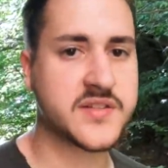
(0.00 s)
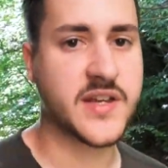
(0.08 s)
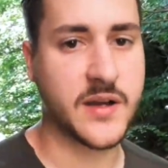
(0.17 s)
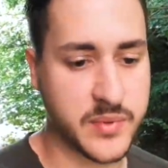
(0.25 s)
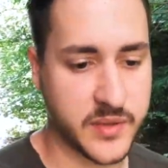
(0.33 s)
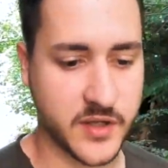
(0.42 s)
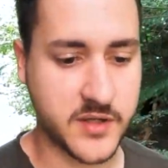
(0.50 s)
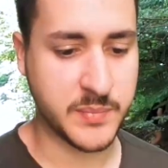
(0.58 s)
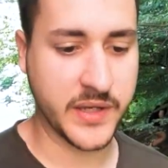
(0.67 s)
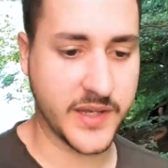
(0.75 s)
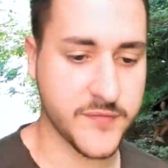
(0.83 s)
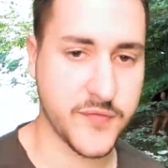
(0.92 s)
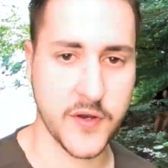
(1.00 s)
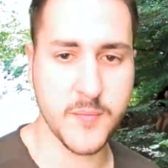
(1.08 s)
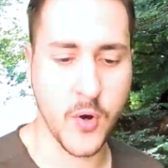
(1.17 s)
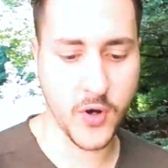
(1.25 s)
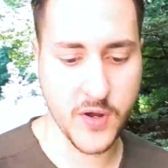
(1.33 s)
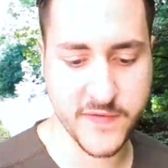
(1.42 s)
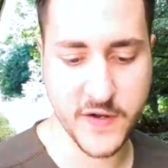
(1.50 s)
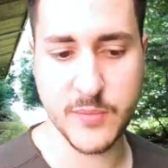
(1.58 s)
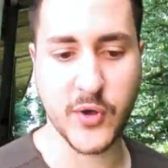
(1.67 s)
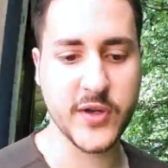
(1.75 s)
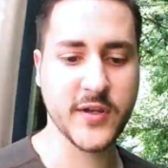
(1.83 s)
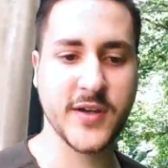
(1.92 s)
Der Be Beginn von einem
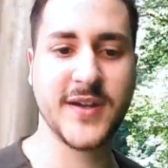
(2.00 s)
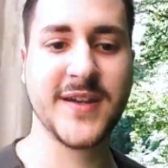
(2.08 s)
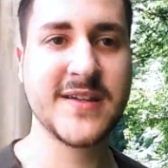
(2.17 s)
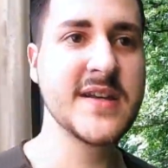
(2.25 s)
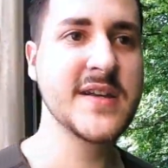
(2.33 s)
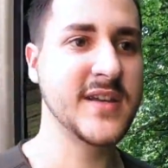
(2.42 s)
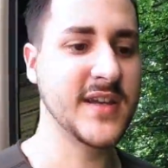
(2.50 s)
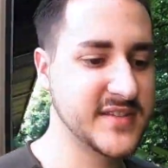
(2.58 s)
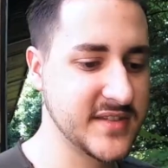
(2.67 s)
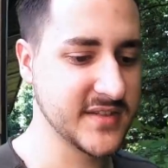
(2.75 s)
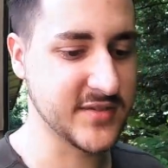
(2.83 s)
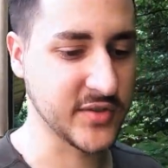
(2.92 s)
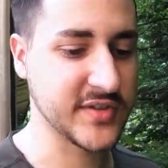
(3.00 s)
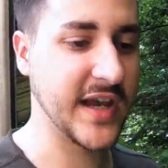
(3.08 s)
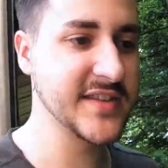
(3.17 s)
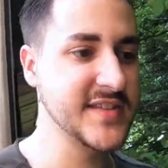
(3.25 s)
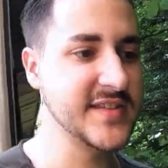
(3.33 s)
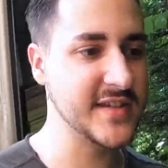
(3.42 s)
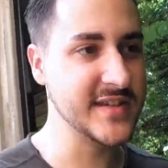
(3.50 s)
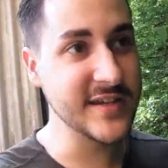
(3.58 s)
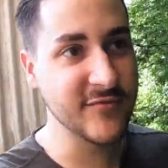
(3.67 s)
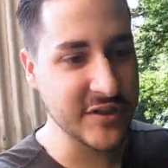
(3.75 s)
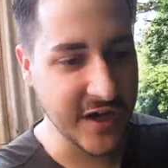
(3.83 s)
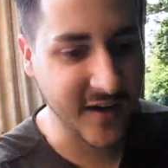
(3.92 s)
Horrorfilm, Leute. Jetzt, so sahen sie sich
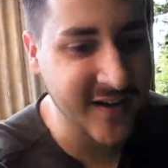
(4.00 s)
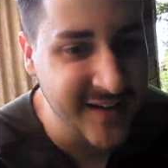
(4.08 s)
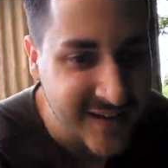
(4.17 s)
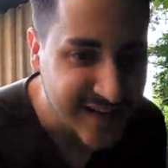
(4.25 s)
nie wieder.